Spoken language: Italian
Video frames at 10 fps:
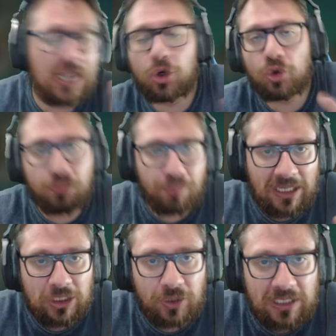con un
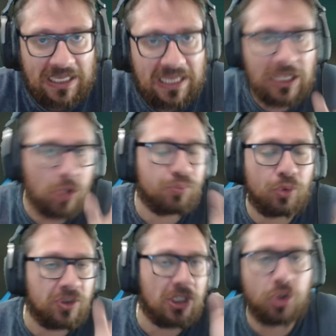paio di kill e un
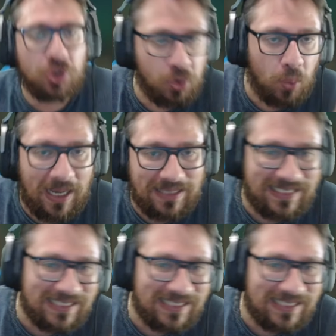punteggio squadra